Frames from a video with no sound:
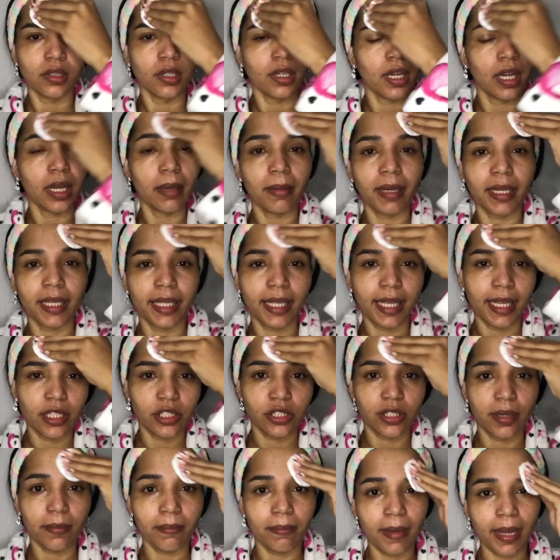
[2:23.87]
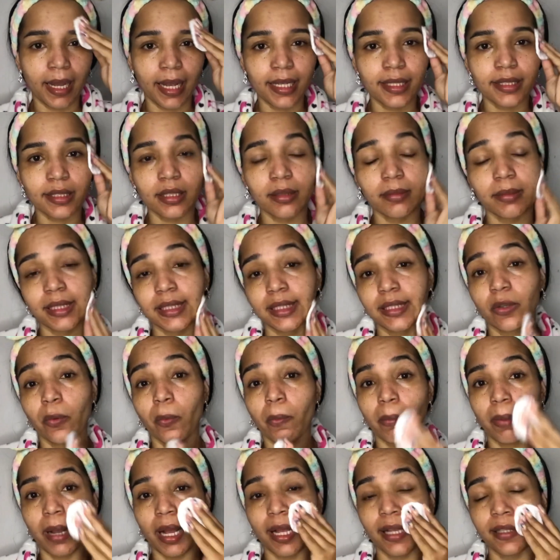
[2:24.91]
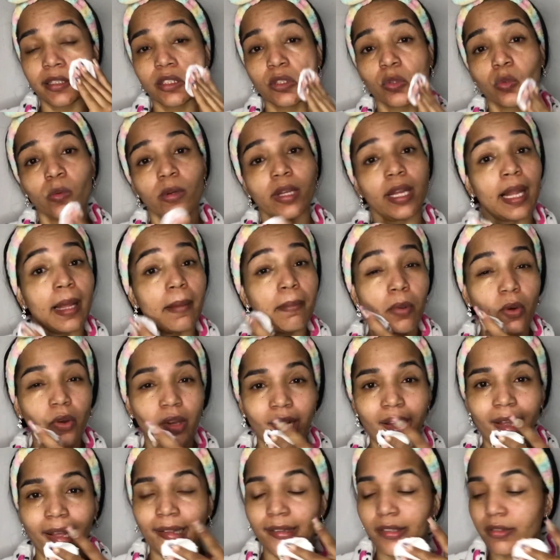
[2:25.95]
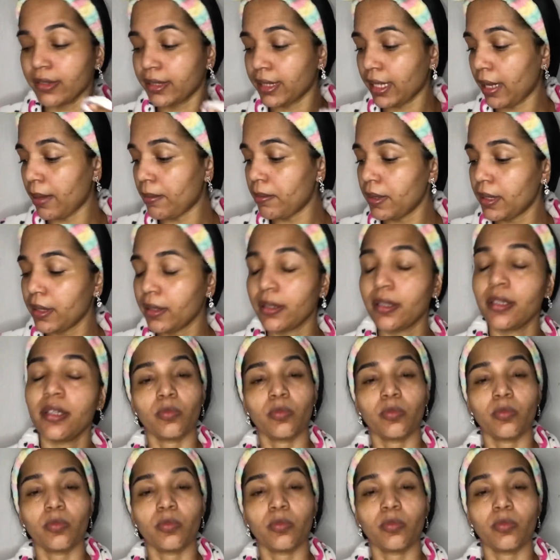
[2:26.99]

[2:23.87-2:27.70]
A maquiagem é básica, mas é um básico elaborado, sabe?